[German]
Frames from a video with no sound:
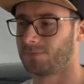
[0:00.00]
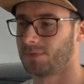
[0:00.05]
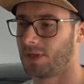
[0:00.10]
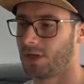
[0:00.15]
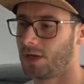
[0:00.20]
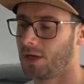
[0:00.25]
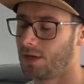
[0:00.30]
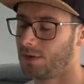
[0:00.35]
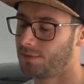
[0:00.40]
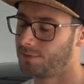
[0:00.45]

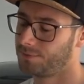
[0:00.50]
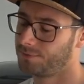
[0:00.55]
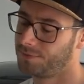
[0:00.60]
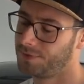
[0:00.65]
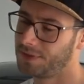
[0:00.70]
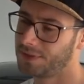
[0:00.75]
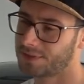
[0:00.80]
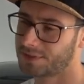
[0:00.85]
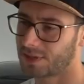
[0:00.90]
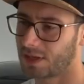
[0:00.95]
ja,
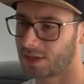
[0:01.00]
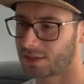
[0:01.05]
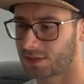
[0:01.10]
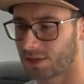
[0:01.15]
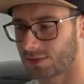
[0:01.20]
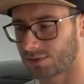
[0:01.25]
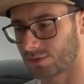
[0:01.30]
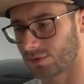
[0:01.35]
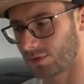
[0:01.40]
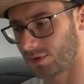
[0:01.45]
wie gesagt,
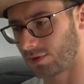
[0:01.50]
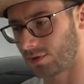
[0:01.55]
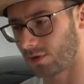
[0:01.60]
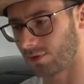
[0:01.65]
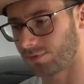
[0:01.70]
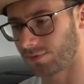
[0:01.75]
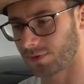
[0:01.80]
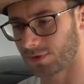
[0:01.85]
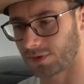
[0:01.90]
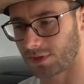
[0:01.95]
also ich
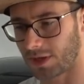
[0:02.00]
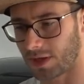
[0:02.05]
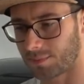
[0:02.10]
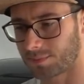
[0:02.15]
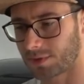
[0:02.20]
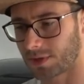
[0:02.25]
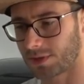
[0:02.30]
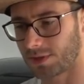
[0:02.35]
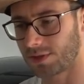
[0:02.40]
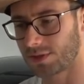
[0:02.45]
hoffe, ihr
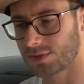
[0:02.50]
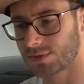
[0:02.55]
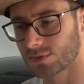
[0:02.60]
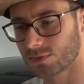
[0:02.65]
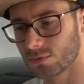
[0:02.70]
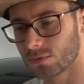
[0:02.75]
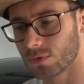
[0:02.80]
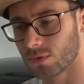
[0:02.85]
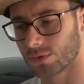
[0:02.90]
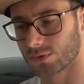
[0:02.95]
habt da nicht
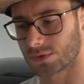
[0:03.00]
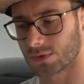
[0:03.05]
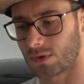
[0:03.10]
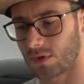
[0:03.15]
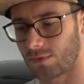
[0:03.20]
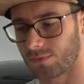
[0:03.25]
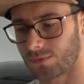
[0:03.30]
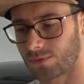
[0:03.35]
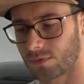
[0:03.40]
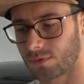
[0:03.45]
zu große
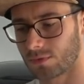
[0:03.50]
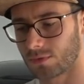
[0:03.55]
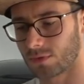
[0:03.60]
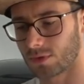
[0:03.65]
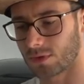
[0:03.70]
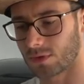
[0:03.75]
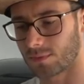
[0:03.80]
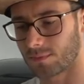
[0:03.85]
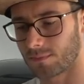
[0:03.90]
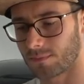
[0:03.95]
Hoffnung,
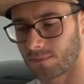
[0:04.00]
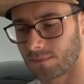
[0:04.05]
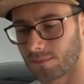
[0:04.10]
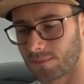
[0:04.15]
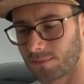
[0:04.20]
ähm,